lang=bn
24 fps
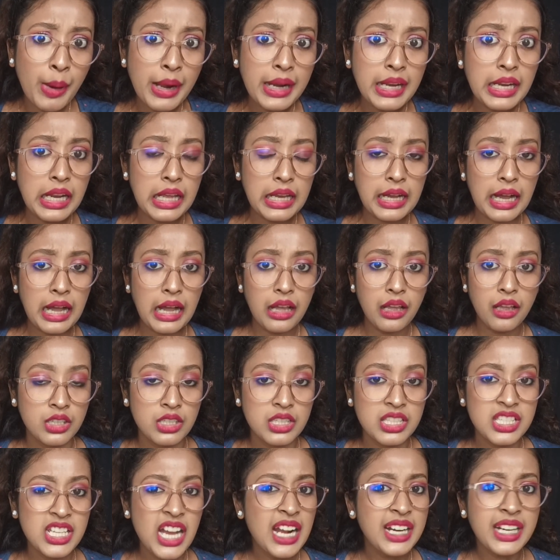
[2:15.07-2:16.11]
তোমারই লেখা
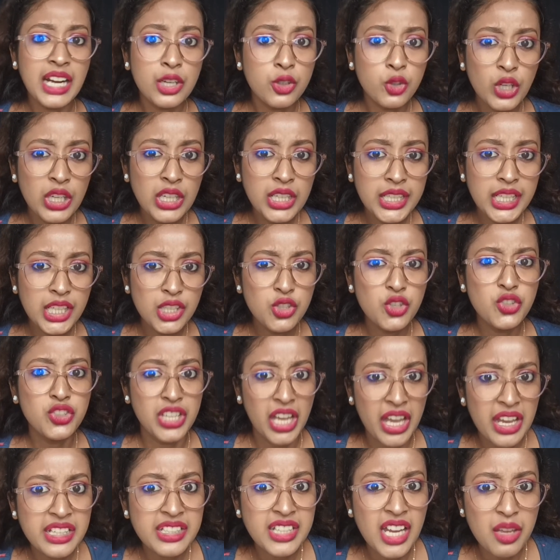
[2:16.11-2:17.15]
যা নাটকে লিখেছো
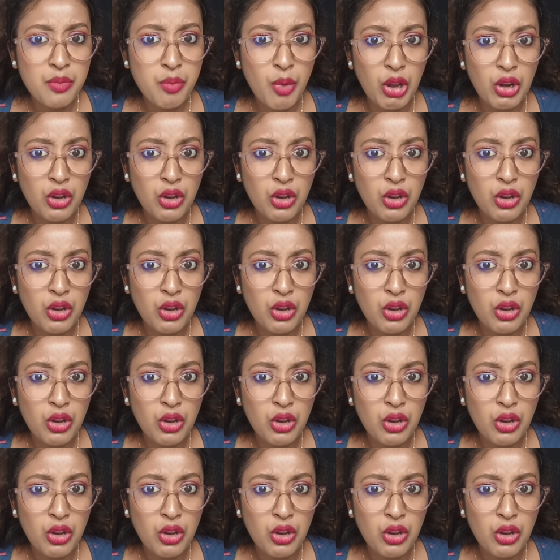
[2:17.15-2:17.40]
সেইটাই